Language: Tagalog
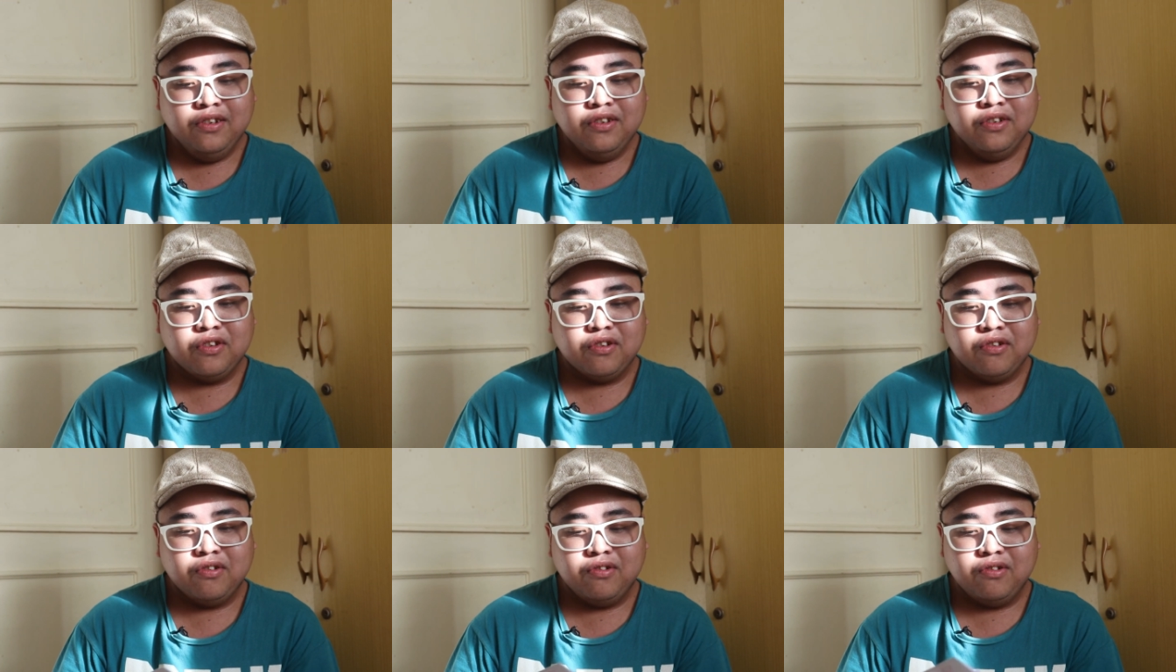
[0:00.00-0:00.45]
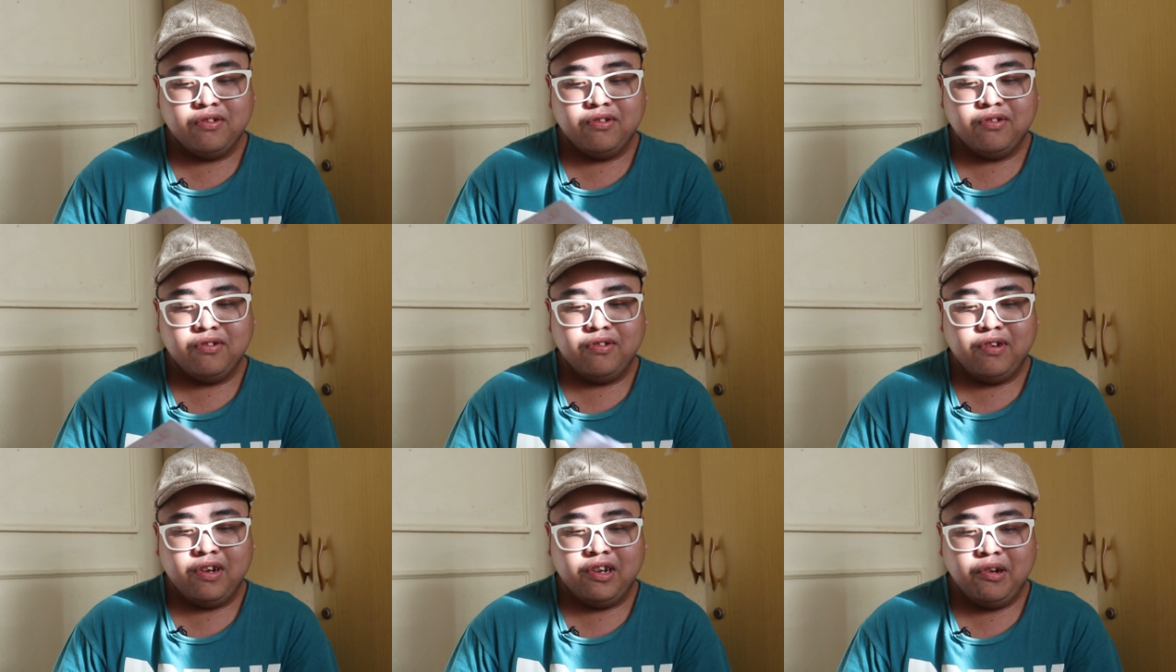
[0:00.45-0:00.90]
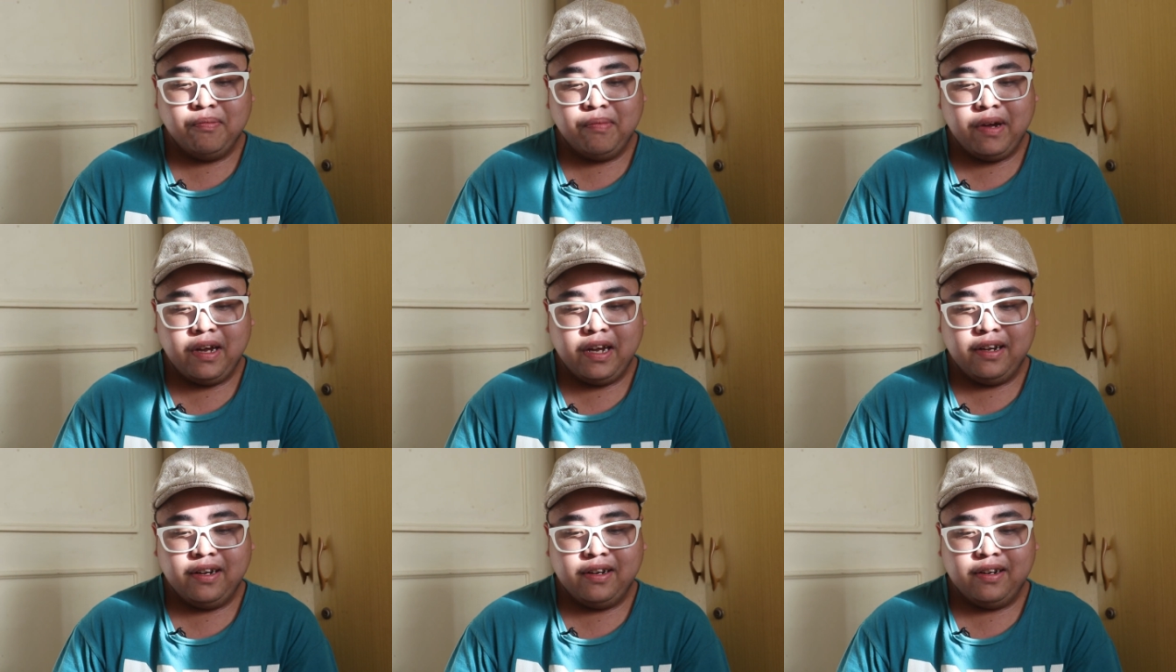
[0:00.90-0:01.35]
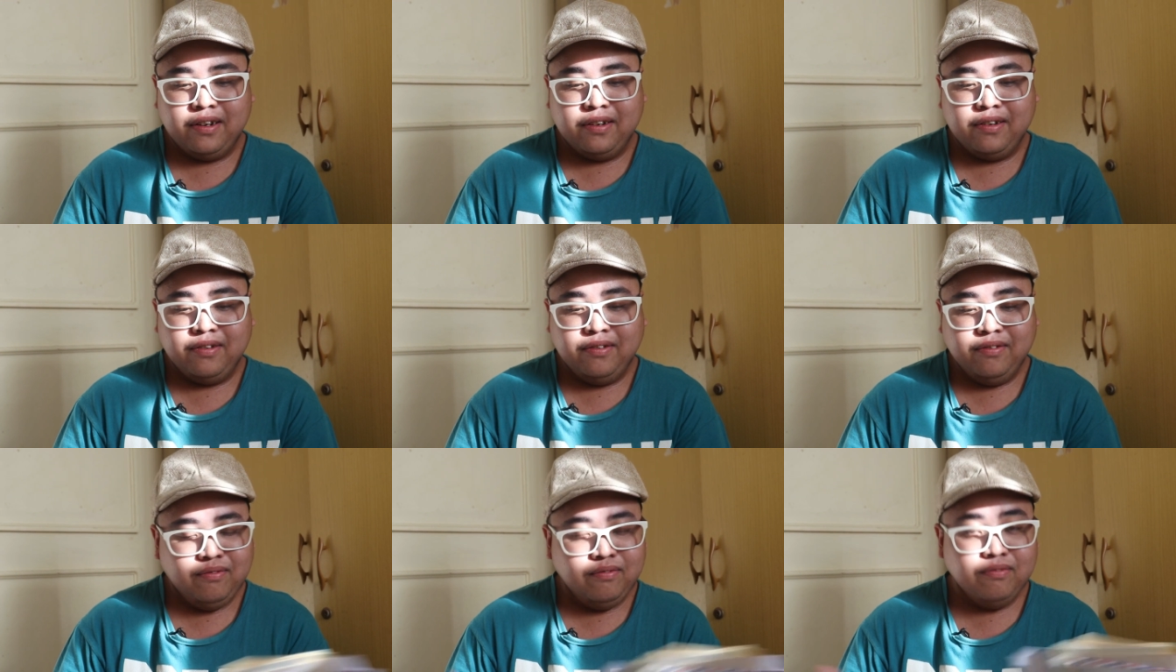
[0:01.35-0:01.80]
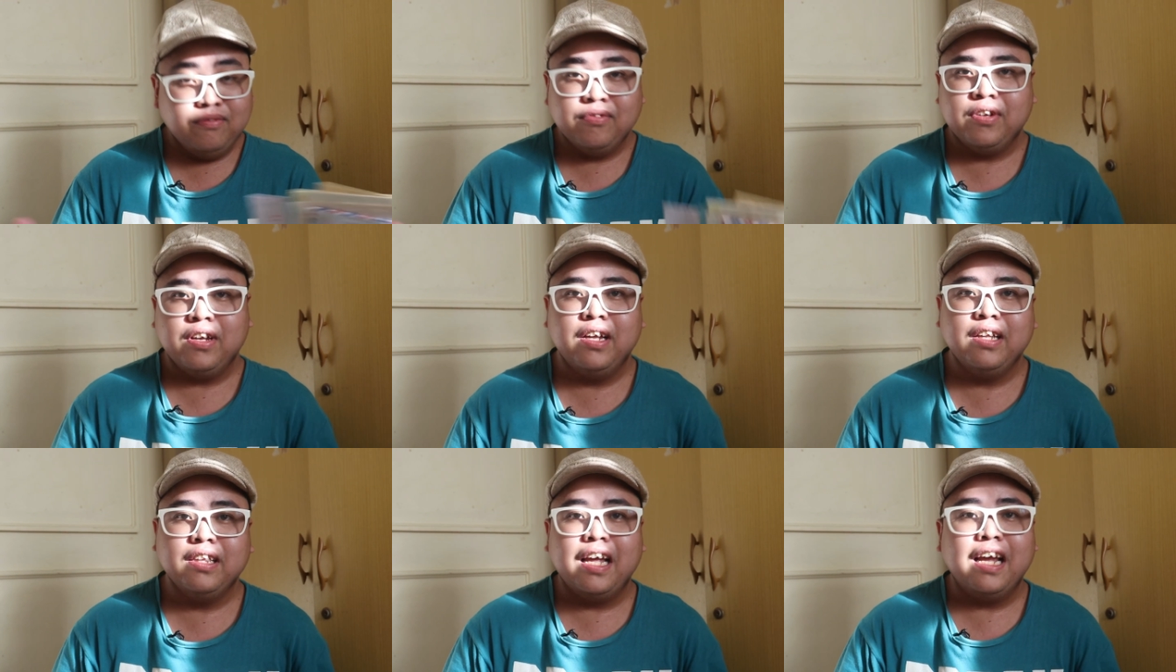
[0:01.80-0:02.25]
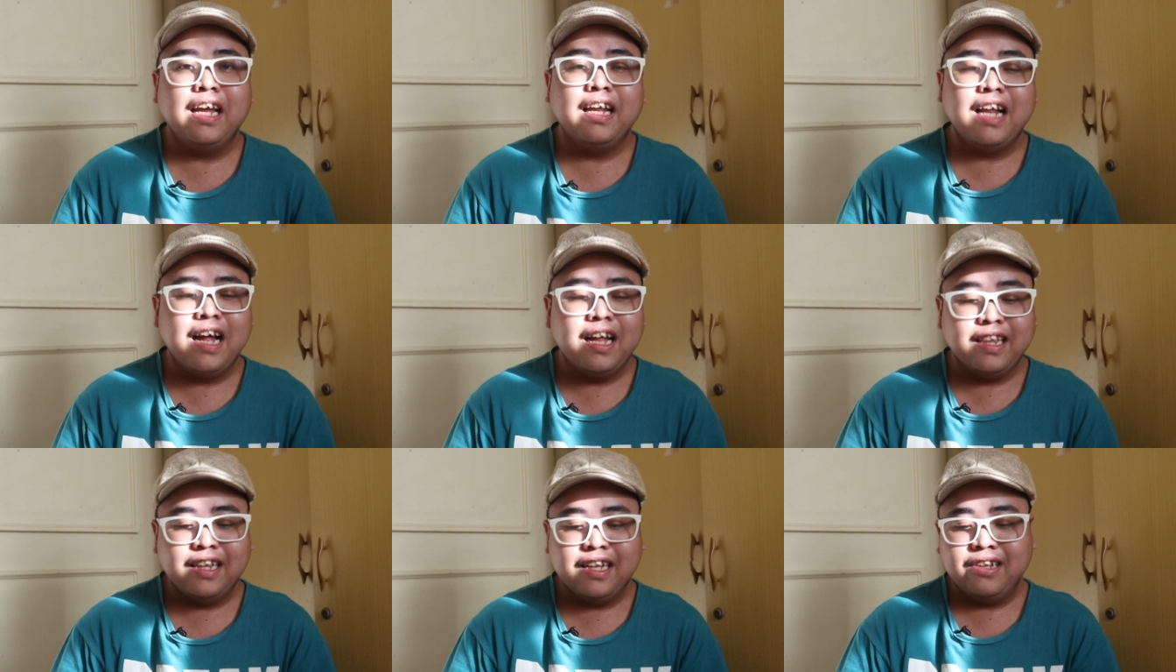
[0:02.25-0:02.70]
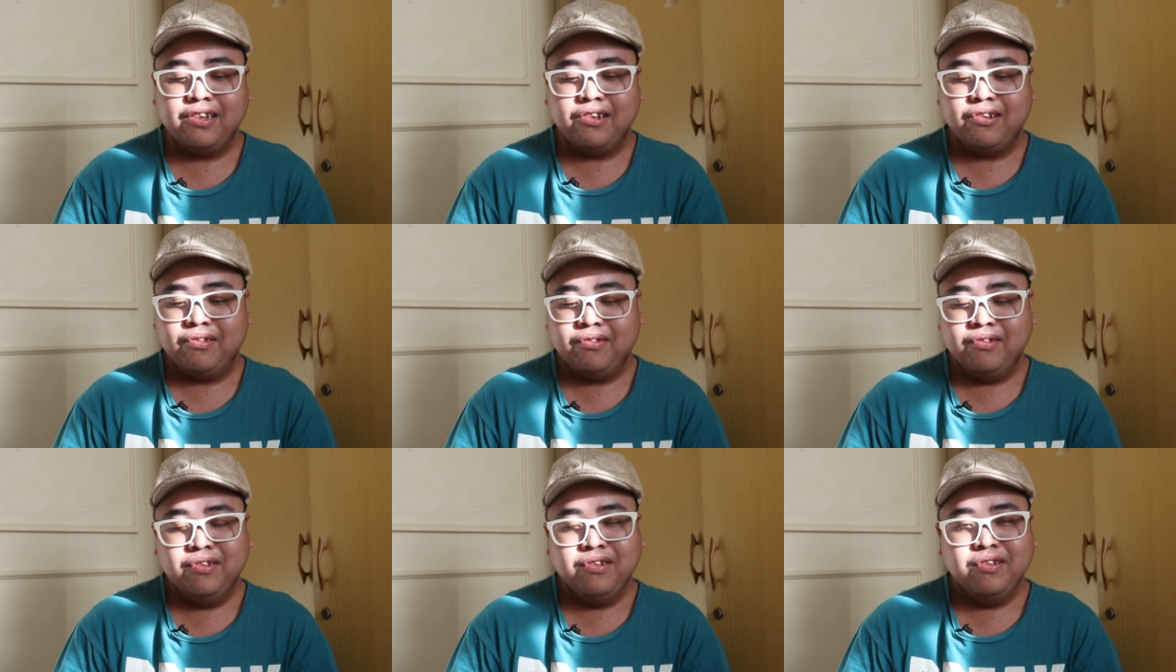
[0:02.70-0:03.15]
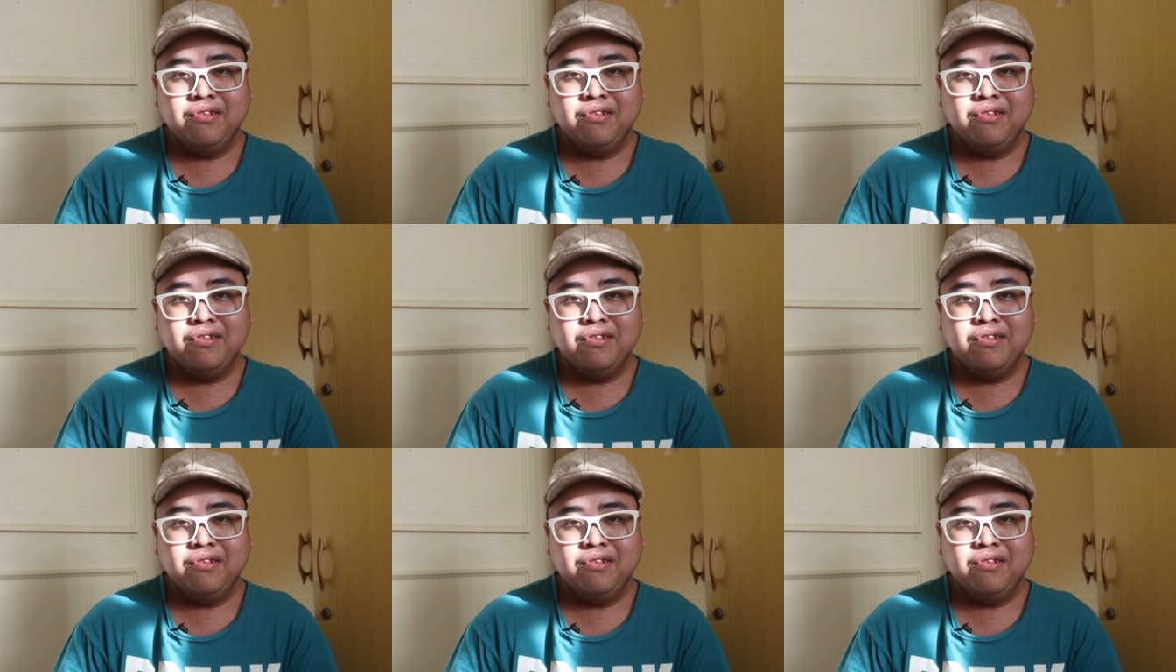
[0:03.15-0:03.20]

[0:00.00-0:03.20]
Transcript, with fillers: So, ano pang hintayin natin, no?